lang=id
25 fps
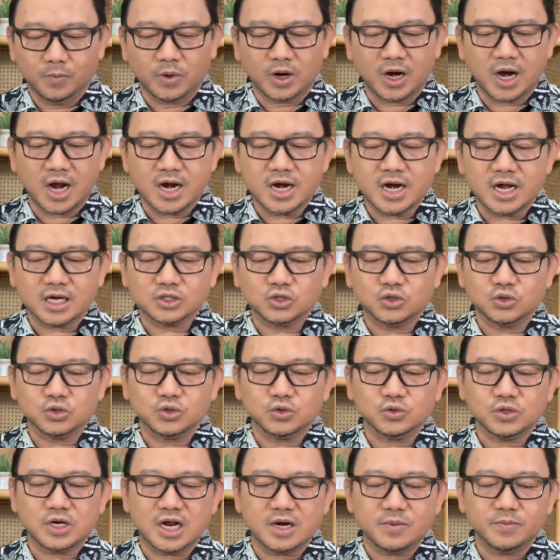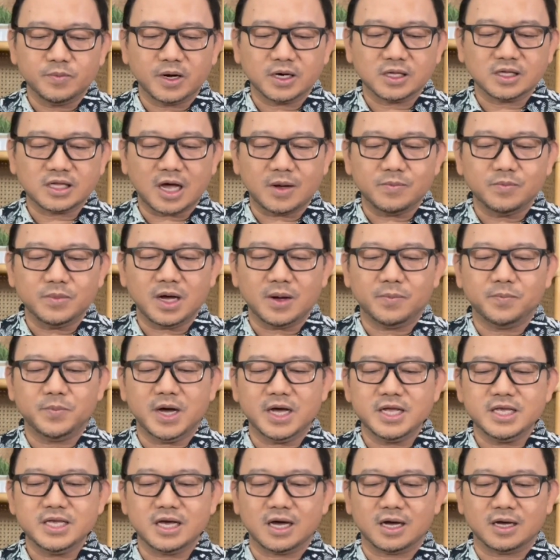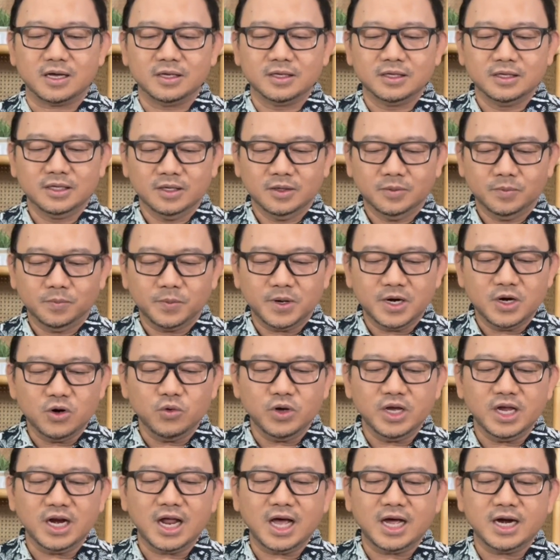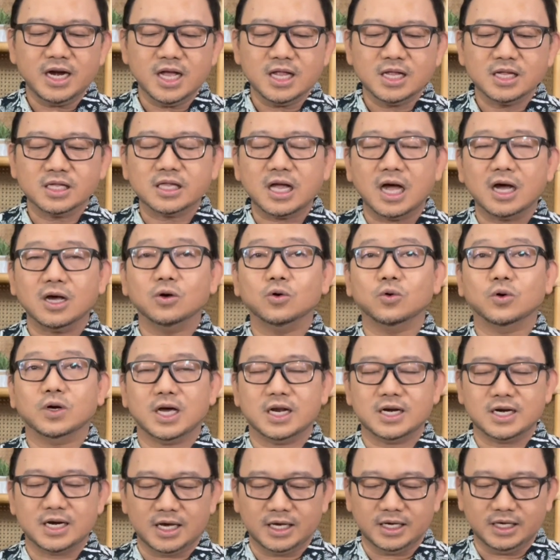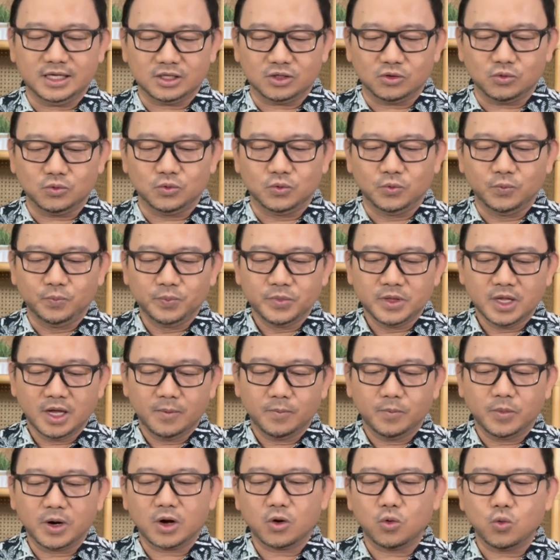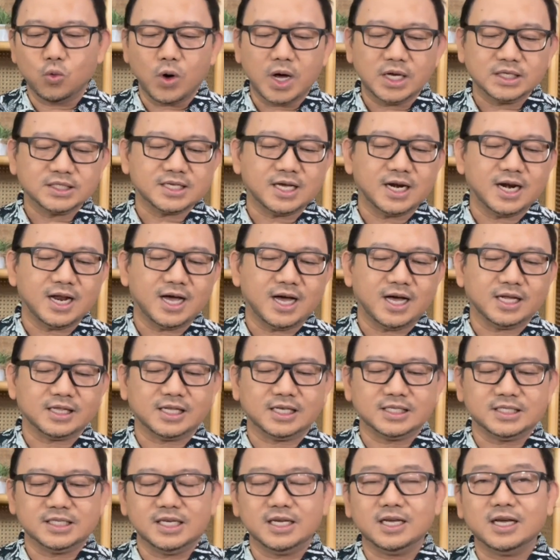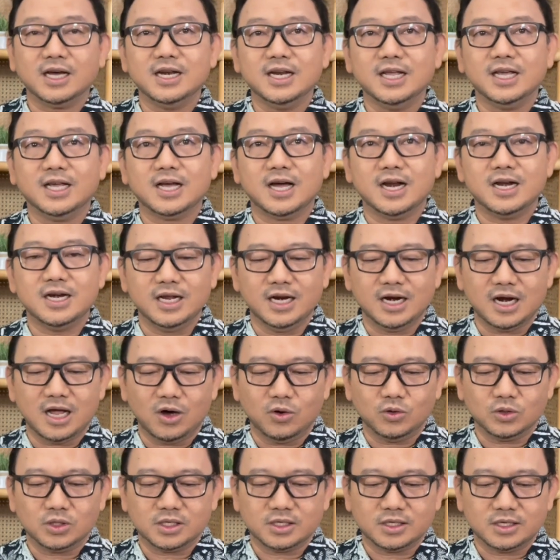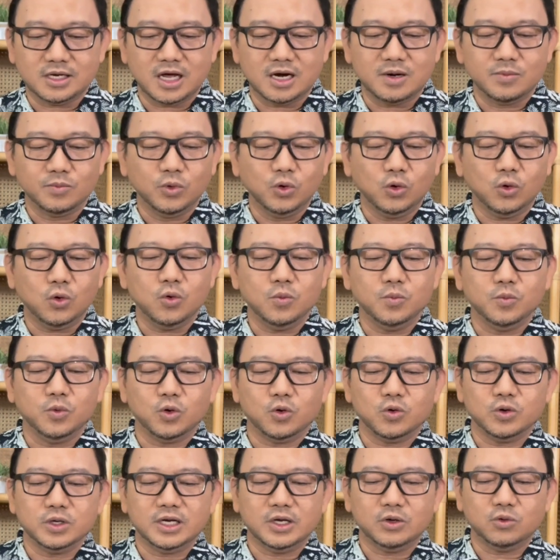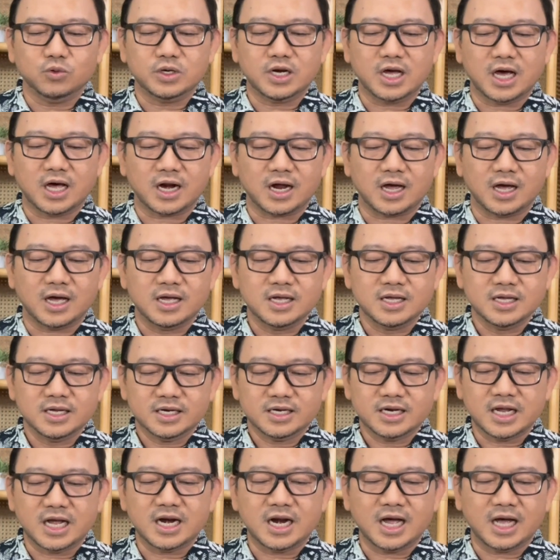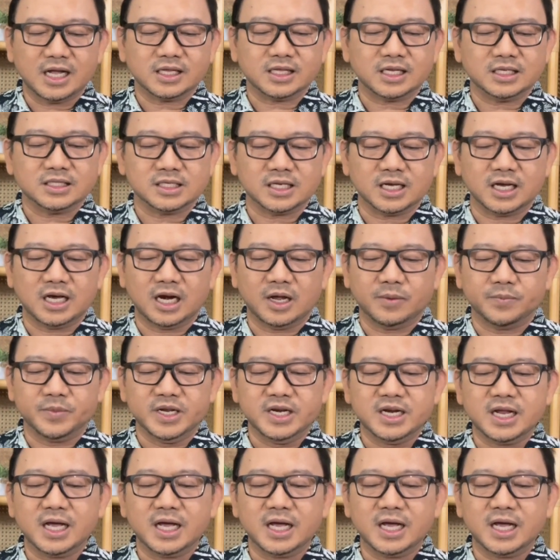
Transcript: Beranak cucu dan bertambah banyak, penuhilah dan taklukkanlah itu, berkuasalah atas ikan-ikan di laut dan burung-burung di udara, dan atas segala